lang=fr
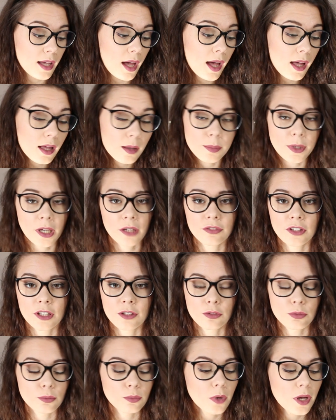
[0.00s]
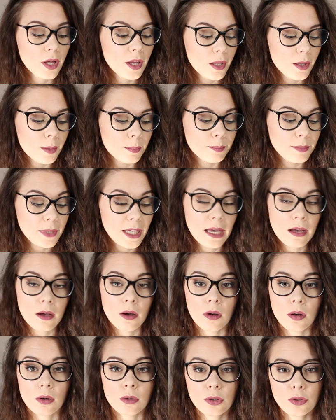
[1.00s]
à imperfection mais
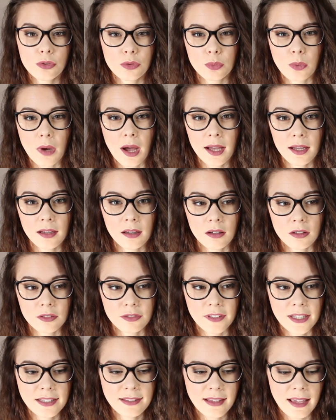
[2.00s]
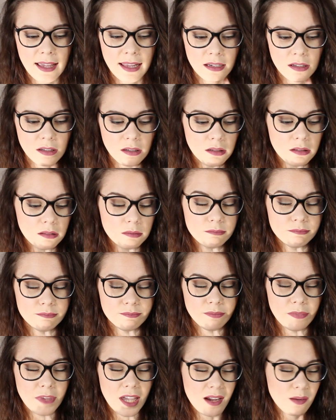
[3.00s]
euh, le soir en fait elle, euh,
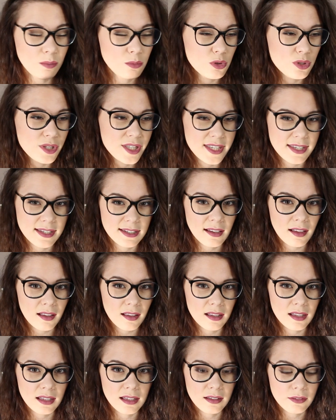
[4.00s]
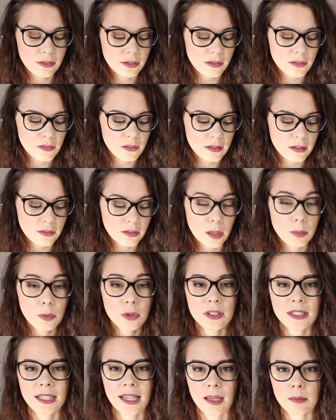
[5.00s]
elle me tire et c'est
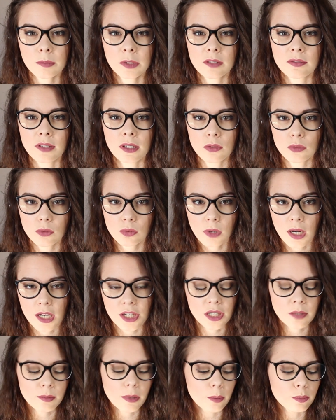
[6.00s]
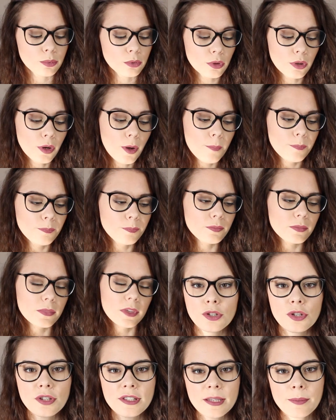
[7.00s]
vraiment une crème qui va soulager ma peau.
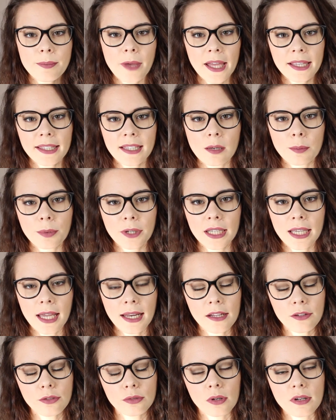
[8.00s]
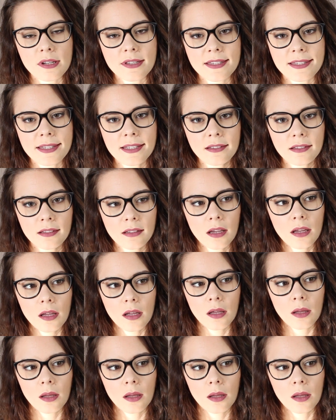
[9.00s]
Je sais pas à quel prix elle est sur le site